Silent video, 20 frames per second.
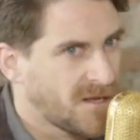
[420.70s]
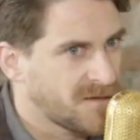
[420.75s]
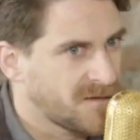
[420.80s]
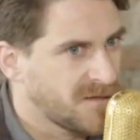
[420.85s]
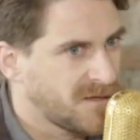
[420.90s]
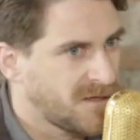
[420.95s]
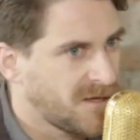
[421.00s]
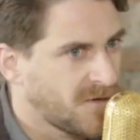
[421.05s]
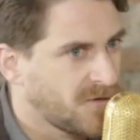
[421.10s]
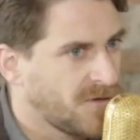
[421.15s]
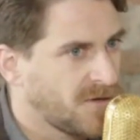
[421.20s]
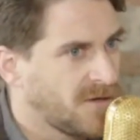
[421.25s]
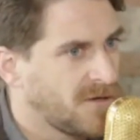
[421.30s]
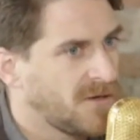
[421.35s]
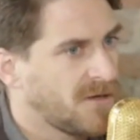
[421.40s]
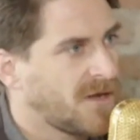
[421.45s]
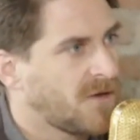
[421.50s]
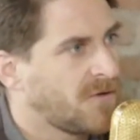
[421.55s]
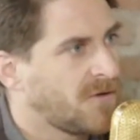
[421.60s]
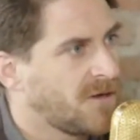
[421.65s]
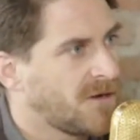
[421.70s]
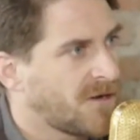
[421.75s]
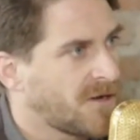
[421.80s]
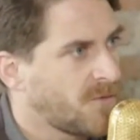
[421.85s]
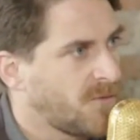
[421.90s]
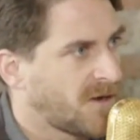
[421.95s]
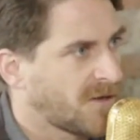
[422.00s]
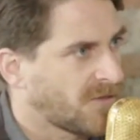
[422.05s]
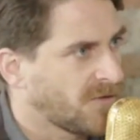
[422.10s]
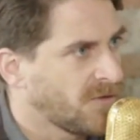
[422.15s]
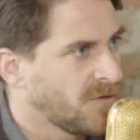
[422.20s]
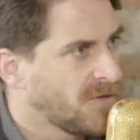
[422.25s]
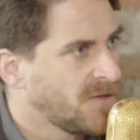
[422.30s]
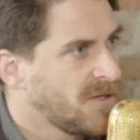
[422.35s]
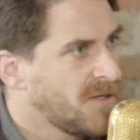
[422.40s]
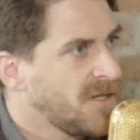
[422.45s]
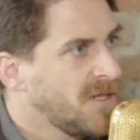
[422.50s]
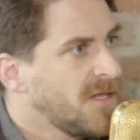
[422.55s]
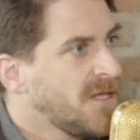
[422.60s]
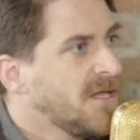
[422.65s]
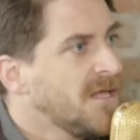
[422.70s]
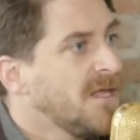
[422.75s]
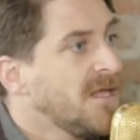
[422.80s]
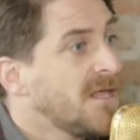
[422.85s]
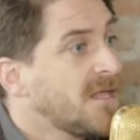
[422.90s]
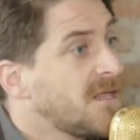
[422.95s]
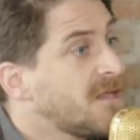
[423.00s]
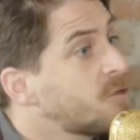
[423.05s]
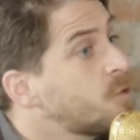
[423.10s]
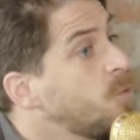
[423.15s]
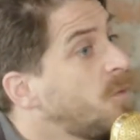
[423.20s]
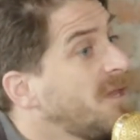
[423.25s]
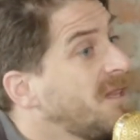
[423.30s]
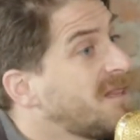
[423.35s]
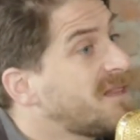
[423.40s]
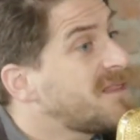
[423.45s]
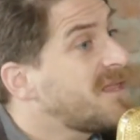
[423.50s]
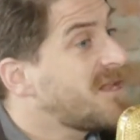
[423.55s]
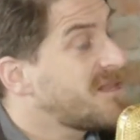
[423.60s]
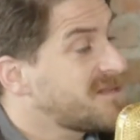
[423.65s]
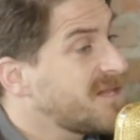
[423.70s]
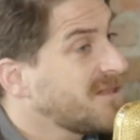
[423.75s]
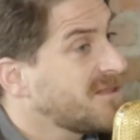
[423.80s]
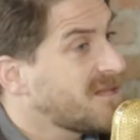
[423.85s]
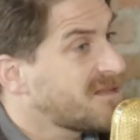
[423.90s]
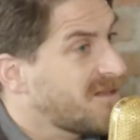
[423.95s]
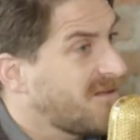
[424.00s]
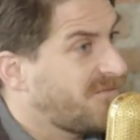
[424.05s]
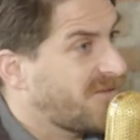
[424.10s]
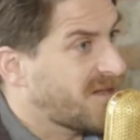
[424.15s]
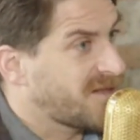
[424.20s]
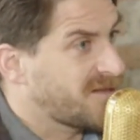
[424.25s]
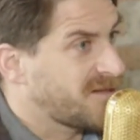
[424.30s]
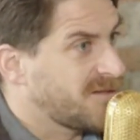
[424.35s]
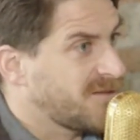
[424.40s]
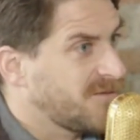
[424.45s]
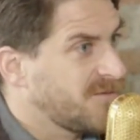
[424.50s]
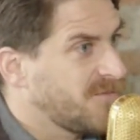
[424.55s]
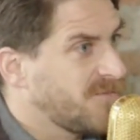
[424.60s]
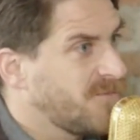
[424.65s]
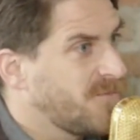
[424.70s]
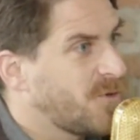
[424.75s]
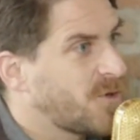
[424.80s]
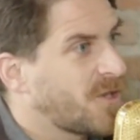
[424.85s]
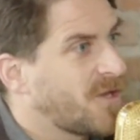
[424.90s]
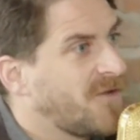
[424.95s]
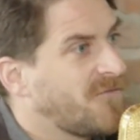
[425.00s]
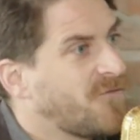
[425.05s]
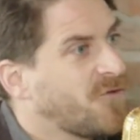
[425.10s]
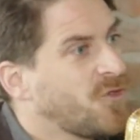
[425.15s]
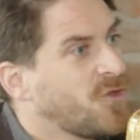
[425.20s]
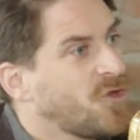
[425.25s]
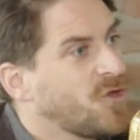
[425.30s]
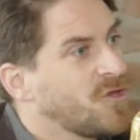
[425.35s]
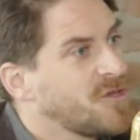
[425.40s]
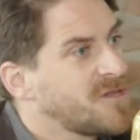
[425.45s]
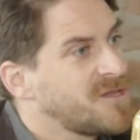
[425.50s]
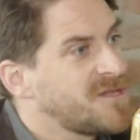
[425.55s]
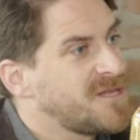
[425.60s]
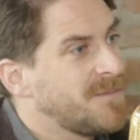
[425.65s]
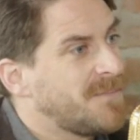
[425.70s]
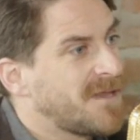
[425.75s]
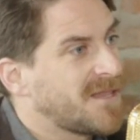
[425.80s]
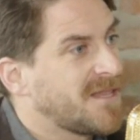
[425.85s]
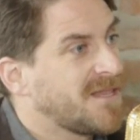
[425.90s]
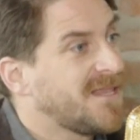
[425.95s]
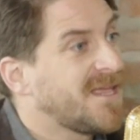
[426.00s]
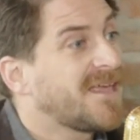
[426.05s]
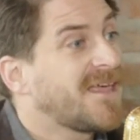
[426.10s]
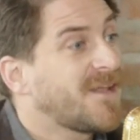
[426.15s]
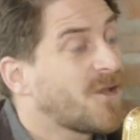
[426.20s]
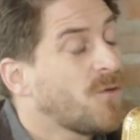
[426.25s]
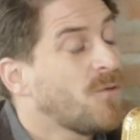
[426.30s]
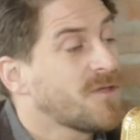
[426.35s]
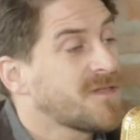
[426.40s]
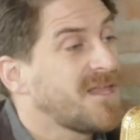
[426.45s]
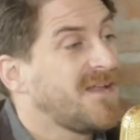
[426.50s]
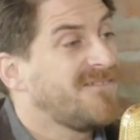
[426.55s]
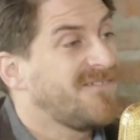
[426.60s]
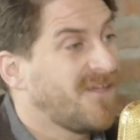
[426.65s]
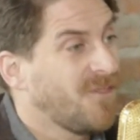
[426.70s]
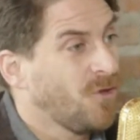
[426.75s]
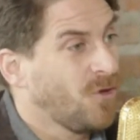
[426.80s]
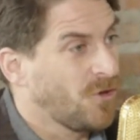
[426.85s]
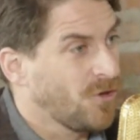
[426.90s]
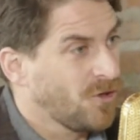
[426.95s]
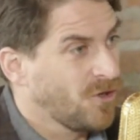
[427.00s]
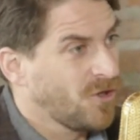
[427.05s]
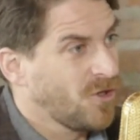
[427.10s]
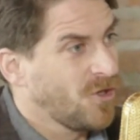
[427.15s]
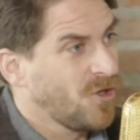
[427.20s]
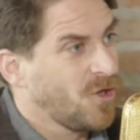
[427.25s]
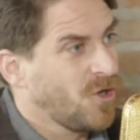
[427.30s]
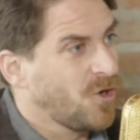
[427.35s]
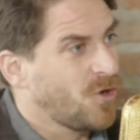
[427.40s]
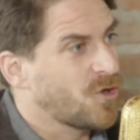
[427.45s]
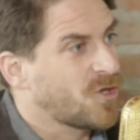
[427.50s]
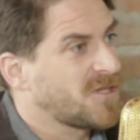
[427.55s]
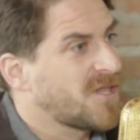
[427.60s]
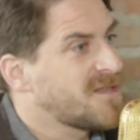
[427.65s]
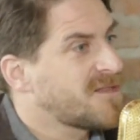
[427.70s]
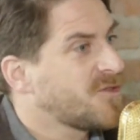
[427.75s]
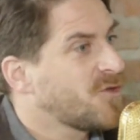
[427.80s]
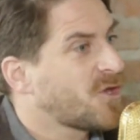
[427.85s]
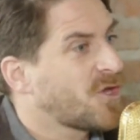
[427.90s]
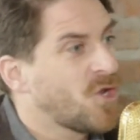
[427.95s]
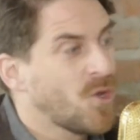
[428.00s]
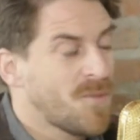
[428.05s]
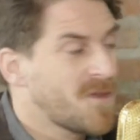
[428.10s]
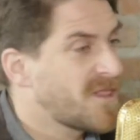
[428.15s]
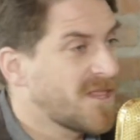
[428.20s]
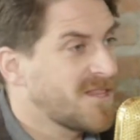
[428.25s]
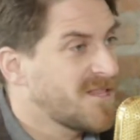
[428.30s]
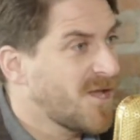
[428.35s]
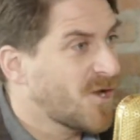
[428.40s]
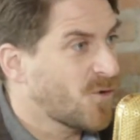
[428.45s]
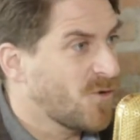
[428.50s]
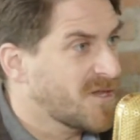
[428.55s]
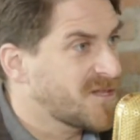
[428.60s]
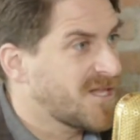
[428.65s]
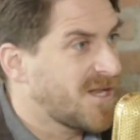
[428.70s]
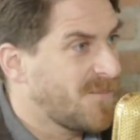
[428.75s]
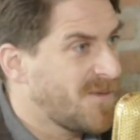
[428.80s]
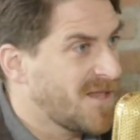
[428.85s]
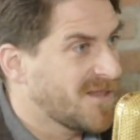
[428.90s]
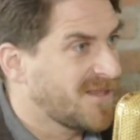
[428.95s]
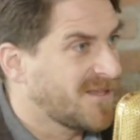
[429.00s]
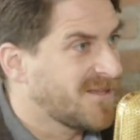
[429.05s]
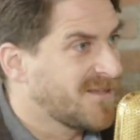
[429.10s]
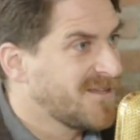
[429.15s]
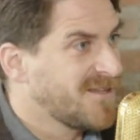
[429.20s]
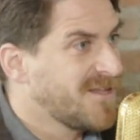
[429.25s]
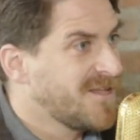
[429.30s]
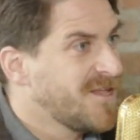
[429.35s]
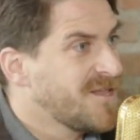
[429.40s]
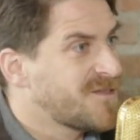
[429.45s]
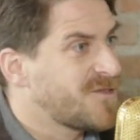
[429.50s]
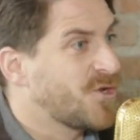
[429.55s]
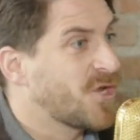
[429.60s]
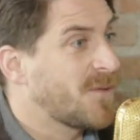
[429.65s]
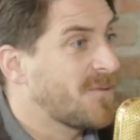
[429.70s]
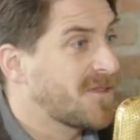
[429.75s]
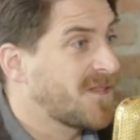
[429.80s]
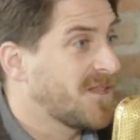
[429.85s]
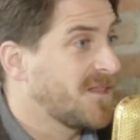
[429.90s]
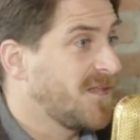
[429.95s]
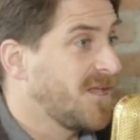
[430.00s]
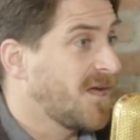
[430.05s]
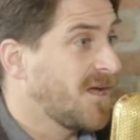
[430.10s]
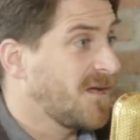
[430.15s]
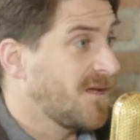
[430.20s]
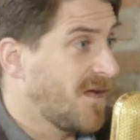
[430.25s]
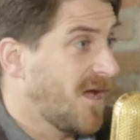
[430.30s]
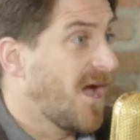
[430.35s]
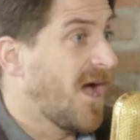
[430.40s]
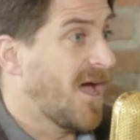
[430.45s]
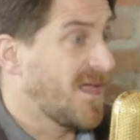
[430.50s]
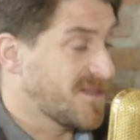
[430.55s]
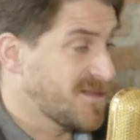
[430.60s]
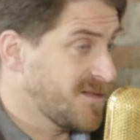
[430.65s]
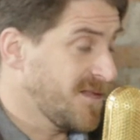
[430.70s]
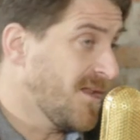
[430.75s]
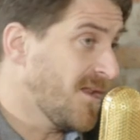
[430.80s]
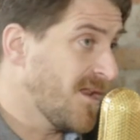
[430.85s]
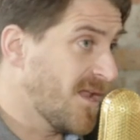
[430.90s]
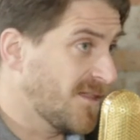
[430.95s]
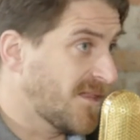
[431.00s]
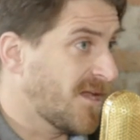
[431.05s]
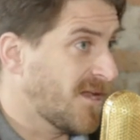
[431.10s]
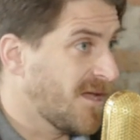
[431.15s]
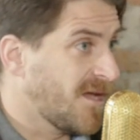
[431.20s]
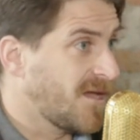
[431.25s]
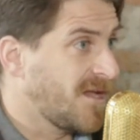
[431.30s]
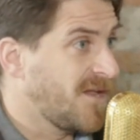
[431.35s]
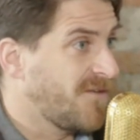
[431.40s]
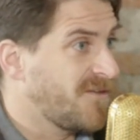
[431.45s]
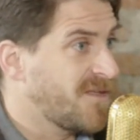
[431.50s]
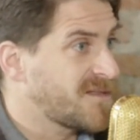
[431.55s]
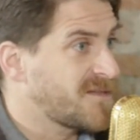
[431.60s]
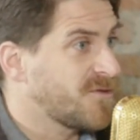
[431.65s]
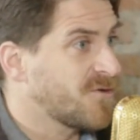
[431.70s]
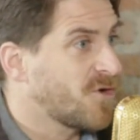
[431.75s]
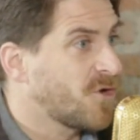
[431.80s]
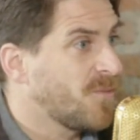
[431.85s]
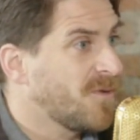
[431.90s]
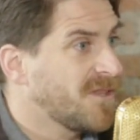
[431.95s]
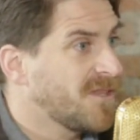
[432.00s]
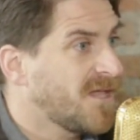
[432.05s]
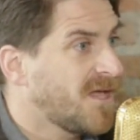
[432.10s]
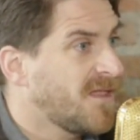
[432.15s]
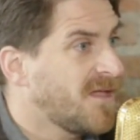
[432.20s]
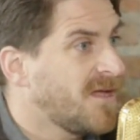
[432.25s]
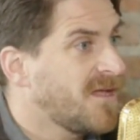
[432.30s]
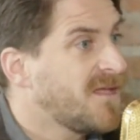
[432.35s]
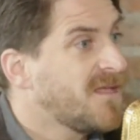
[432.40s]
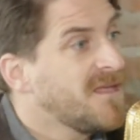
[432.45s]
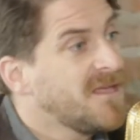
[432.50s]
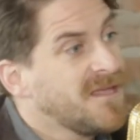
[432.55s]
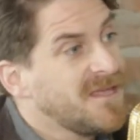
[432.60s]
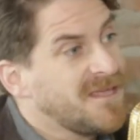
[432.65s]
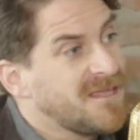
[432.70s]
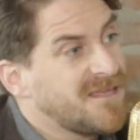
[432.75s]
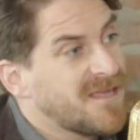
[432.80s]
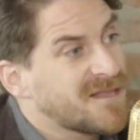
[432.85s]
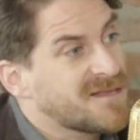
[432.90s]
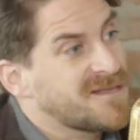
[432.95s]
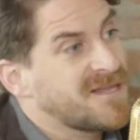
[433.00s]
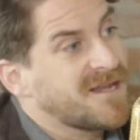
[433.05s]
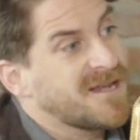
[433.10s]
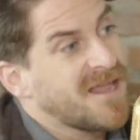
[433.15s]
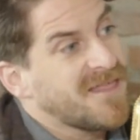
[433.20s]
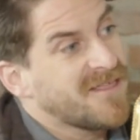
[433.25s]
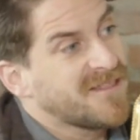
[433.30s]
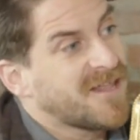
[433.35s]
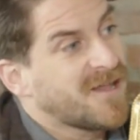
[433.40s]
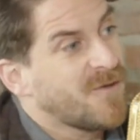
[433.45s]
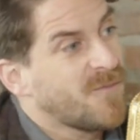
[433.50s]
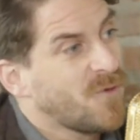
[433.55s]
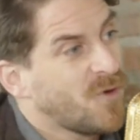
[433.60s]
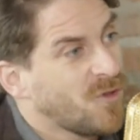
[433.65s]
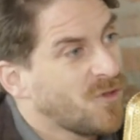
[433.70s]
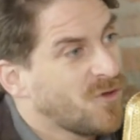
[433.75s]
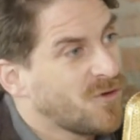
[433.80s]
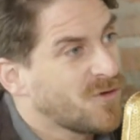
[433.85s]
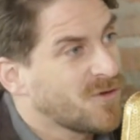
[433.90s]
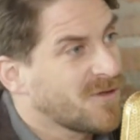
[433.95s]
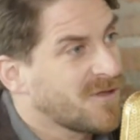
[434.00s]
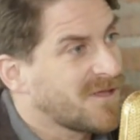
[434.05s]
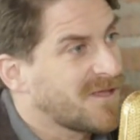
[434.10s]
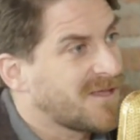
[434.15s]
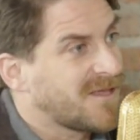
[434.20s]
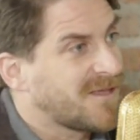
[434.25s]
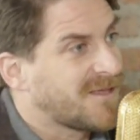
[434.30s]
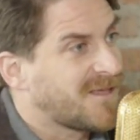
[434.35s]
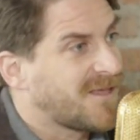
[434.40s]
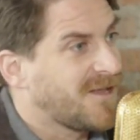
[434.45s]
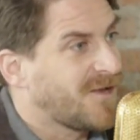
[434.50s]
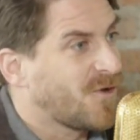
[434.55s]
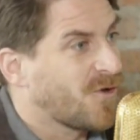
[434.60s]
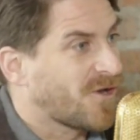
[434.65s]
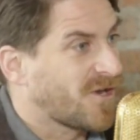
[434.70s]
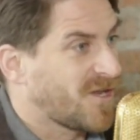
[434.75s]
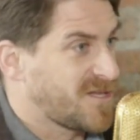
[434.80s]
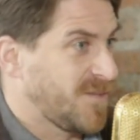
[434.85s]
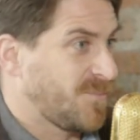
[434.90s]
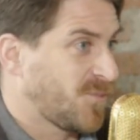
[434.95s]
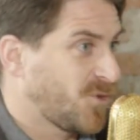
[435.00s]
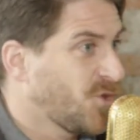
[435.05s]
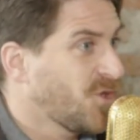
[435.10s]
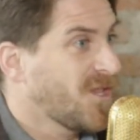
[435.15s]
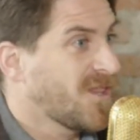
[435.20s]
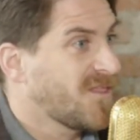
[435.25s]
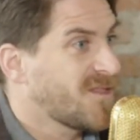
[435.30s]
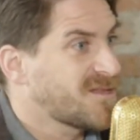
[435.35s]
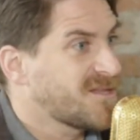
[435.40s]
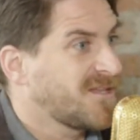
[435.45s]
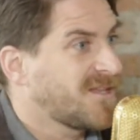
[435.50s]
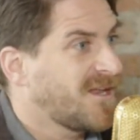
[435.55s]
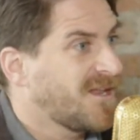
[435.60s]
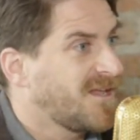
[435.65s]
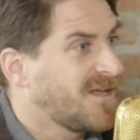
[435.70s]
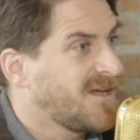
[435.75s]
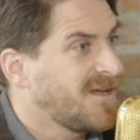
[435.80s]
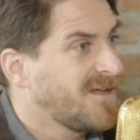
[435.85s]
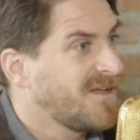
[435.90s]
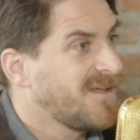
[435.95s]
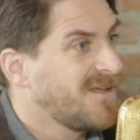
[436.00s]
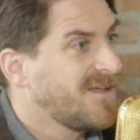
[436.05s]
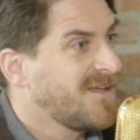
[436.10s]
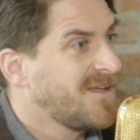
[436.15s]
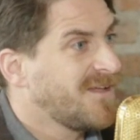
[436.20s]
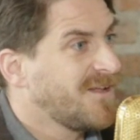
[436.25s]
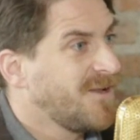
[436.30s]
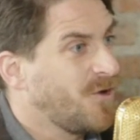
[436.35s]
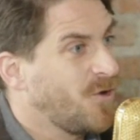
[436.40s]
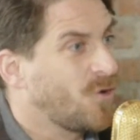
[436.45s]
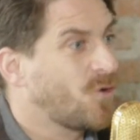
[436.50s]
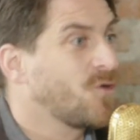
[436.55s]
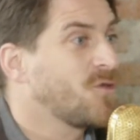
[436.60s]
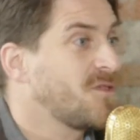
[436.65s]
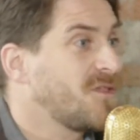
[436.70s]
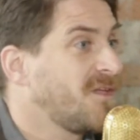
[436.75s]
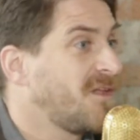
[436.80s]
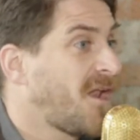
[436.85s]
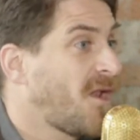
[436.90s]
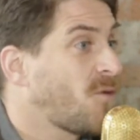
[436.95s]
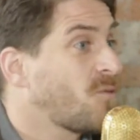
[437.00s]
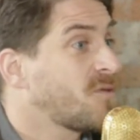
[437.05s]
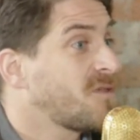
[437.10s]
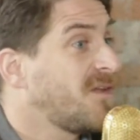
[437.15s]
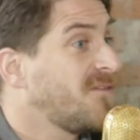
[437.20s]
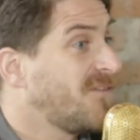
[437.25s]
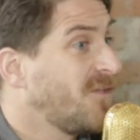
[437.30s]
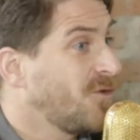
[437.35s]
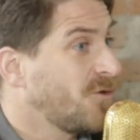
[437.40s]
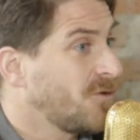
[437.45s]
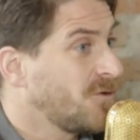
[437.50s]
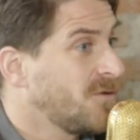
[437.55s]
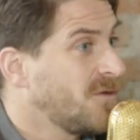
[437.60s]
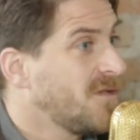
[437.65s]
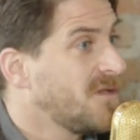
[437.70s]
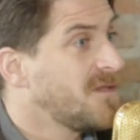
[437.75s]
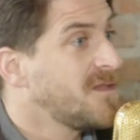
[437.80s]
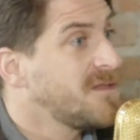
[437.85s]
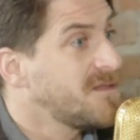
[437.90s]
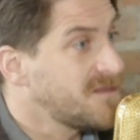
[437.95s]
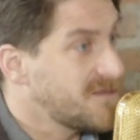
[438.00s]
así que hago el recuerdo. Y es súper interesante esa frase, porque en el fondo, si pretendía quedar como salvador, lo que está diciendo es que no pretendía robarse la plata, sino que pretendía hacer la tarea que le había sido encomendada y hacerla de tal modo que los receptores de esa tarea lo consideraran un salvador, mm.